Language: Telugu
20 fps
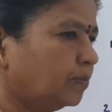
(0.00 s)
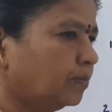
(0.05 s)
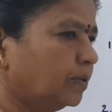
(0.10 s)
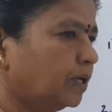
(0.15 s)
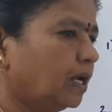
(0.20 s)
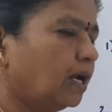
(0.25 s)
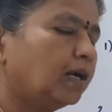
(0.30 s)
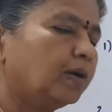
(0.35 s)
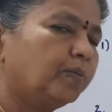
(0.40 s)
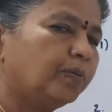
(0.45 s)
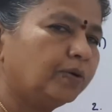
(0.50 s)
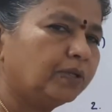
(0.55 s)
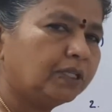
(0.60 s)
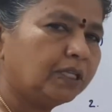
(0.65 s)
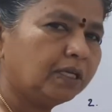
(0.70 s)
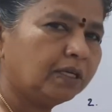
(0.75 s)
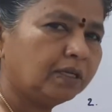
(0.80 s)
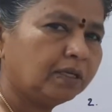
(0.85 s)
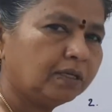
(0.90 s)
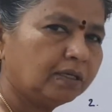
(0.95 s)
రాకపోతే
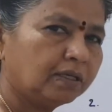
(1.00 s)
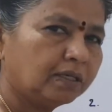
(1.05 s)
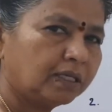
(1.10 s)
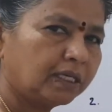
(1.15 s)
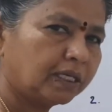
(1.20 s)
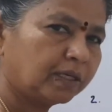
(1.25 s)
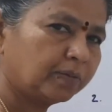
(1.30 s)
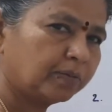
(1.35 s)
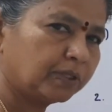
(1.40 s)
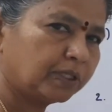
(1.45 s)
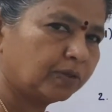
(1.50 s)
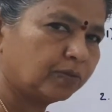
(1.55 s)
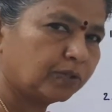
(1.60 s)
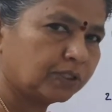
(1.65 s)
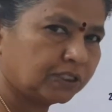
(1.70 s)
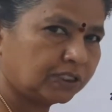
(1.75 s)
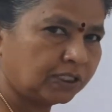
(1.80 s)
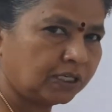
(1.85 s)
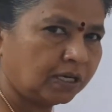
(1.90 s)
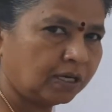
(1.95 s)
లేకపోతే
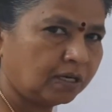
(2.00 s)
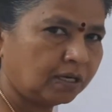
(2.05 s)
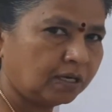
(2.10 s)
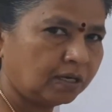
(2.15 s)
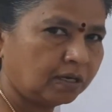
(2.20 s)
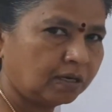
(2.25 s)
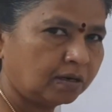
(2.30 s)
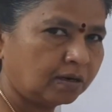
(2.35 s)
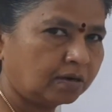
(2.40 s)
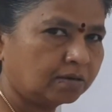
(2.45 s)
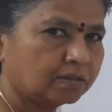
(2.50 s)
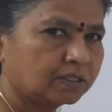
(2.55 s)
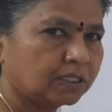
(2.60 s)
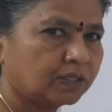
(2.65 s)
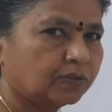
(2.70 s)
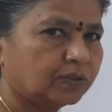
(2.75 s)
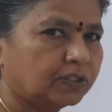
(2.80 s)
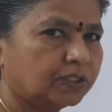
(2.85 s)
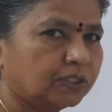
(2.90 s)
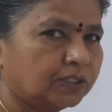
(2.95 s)
వచ్చినా ఆన్సర్
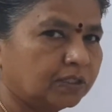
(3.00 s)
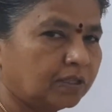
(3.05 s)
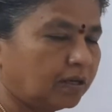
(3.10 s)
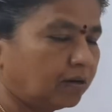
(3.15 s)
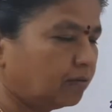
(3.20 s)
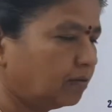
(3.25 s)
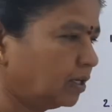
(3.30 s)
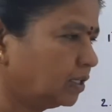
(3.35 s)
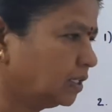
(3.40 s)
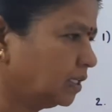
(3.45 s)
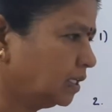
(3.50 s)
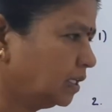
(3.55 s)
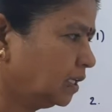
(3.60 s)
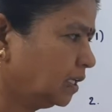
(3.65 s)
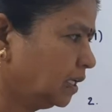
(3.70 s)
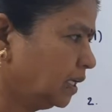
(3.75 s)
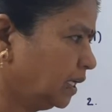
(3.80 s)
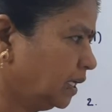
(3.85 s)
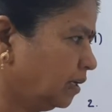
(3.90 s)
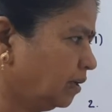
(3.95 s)
వచ్చిన అయినా
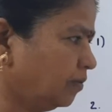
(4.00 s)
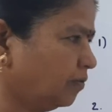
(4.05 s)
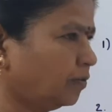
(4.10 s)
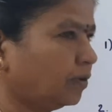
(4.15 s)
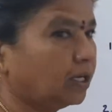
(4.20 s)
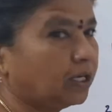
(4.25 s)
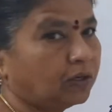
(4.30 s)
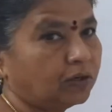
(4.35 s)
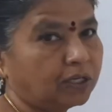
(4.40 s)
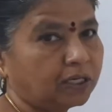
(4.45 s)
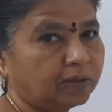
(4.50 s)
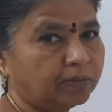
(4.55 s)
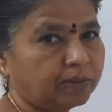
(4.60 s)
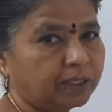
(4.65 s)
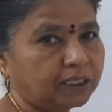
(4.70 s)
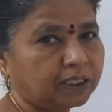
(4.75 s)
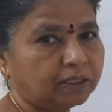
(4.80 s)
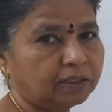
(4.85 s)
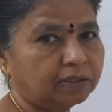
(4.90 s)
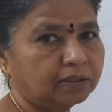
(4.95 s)
నేనే ఫాలో అయిన
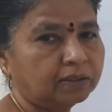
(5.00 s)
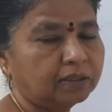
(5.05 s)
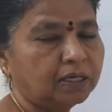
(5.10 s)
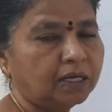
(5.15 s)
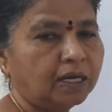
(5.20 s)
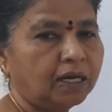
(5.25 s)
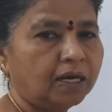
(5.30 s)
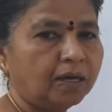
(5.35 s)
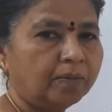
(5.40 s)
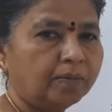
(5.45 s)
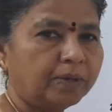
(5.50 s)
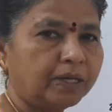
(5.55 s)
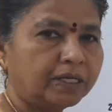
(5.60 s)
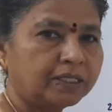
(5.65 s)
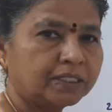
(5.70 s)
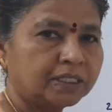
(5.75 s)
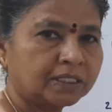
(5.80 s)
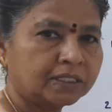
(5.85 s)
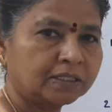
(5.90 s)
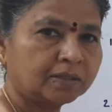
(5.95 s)
మెథడ్ మీరు
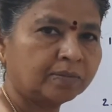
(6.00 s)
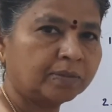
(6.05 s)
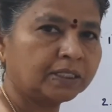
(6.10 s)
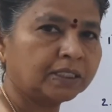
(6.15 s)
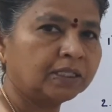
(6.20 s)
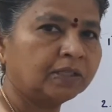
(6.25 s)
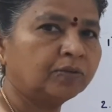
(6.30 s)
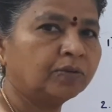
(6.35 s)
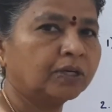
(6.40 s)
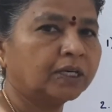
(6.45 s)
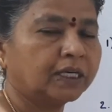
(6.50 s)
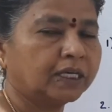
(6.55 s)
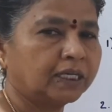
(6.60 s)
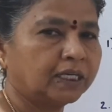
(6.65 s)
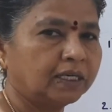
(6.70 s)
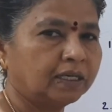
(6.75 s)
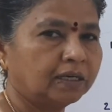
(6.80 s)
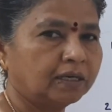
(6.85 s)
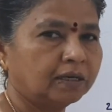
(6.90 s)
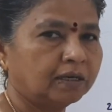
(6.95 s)
చేసిన మెథడ్
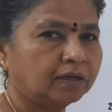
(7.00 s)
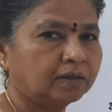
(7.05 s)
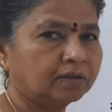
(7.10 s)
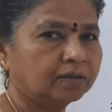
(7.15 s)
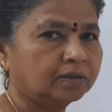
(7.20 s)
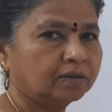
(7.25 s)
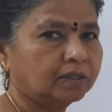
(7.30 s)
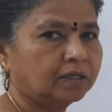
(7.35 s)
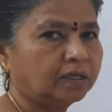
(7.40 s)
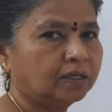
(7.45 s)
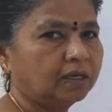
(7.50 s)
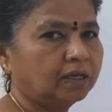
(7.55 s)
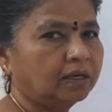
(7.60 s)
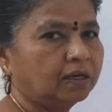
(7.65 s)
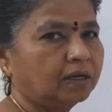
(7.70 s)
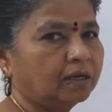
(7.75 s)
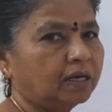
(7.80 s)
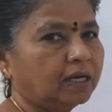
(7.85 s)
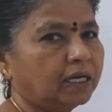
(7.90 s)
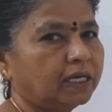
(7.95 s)
ఒకటేనా
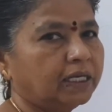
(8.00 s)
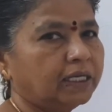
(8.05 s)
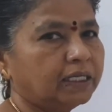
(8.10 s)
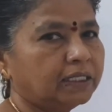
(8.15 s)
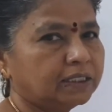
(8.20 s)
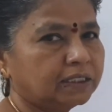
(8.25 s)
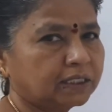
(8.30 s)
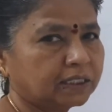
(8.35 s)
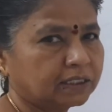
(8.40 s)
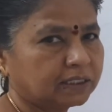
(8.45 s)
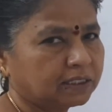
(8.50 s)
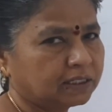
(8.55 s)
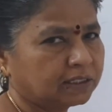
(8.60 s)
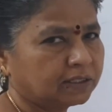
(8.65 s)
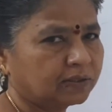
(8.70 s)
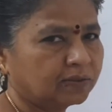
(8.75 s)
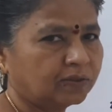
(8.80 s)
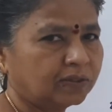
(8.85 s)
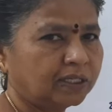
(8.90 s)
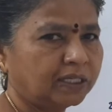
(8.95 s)
అని చెక్
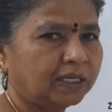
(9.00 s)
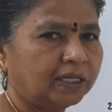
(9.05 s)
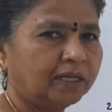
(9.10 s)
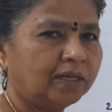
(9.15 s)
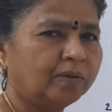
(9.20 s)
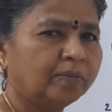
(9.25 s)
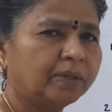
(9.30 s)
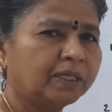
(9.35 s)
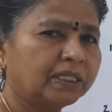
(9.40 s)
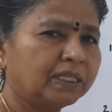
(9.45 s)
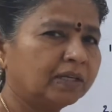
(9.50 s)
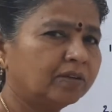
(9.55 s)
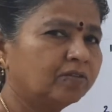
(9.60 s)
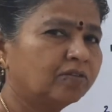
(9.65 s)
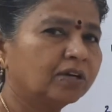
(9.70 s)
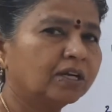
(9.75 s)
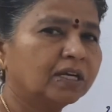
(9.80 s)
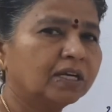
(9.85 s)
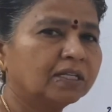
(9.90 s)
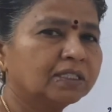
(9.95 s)
చేసుకోండి ఏ మెథడ్
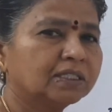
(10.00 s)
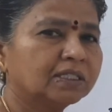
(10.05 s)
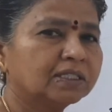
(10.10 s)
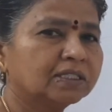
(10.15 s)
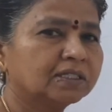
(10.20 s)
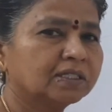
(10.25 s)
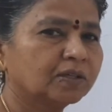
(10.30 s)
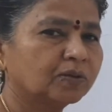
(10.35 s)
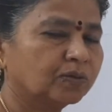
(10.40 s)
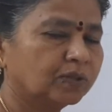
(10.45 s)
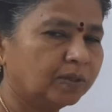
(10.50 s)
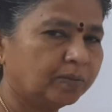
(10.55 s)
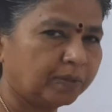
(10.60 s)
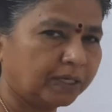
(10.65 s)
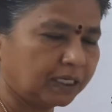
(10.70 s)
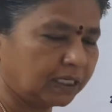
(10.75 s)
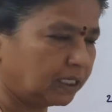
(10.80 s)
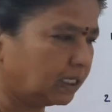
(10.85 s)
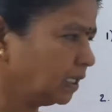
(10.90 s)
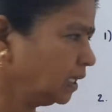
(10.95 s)
ద్వారా చేసినా కూడా
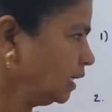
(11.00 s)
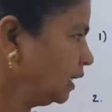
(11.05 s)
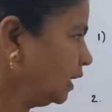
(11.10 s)
మనకి